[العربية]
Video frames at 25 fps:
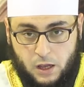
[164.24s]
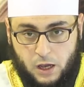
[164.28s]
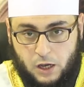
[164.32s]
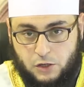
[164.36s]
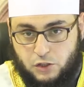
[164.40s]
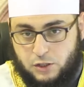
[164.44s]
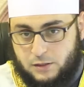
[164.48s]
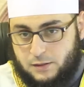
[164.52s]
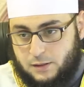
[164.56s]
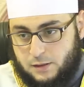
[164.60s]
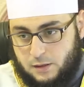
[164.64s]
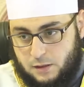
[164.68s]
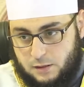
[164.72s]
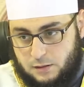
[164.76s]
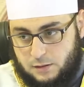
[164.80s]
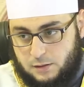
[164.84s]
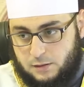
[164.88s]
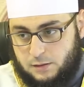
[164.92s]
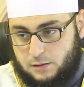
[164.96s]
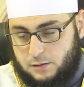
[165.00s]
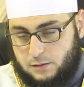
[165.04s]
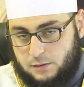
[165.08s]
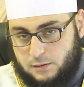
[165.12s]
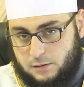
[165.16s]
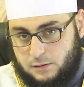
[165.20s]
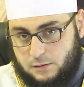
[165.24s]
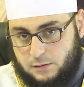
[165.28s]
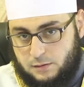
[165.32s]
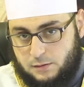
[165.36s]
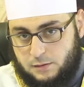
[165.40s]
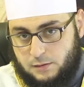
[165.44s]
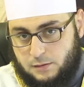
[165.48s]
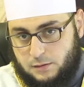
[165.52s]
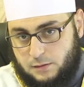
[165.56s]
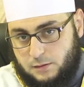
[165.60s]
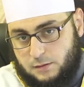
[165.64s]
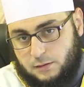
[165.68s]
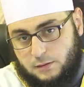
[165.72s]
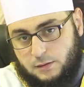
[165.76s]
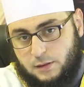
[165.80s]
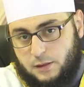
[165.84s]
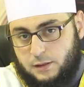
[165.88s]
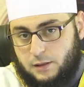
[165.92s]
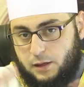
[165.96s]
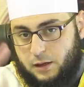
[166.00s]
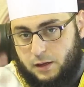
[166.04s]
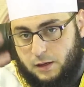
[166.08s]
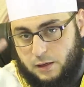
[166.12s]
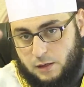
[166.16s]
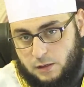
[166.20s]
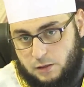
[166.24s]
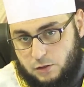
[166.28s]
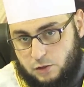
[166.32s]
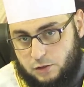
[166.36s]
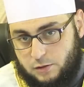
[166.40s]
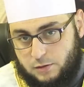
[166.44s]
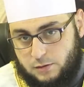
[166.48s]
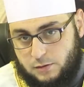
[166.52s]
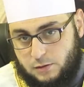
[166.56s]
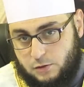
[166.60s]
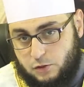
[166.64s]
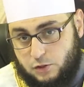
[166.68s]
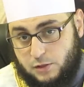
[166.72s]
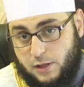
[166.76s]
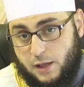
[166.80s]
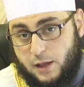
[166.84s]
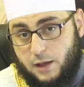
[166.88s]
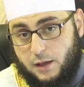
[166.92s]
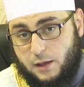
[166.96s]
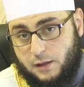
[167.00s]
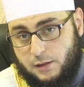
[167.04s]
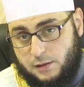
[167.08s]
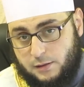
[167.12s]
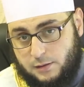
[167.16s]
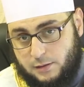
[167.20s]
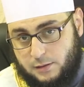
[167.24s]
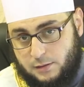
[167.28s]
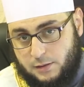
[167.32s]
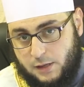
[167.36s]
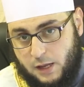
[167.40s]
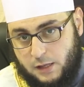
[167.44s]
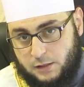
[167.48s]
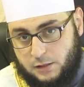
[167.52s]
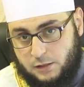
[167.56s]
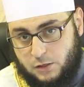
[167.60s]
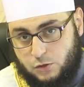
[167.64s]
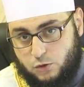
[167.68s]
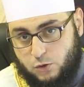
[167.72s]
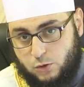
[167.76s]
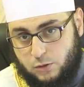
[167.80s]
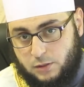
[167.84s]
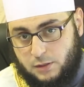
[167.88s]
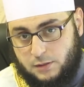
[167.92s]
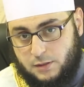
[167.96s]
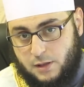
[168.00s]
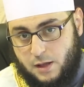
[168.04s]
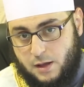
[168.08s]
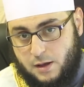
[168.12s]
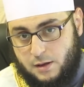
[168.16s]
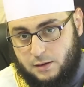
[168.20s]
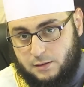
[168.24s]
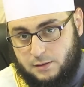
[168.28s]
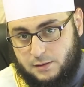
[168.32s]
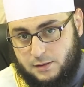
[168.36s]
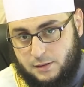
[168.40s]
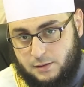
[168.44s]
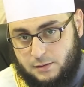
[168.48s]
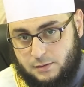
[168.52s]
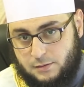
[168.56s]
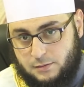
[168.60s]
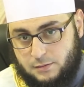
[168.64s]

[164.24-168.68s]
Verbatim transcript: عشان خاطر طلع عيش اشتغل عندنا شغل النهاردة